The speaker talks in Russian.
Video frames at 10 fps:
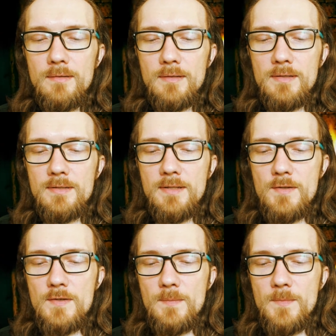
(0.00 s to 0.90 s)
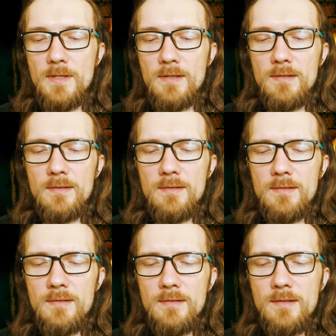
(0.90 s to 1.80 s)
Расскажи мне,
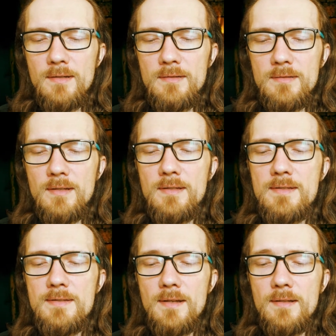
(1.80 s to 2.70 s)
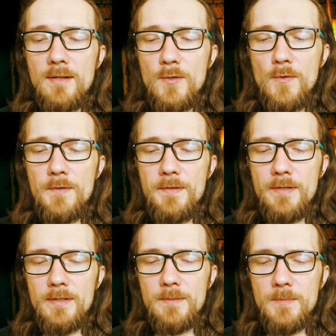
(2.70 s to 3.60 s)
как ты стал
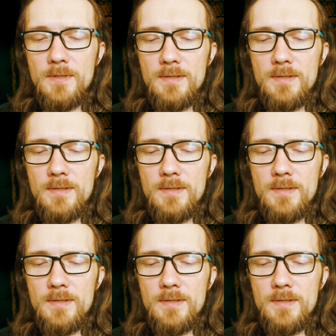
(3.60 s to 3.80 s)
охотником.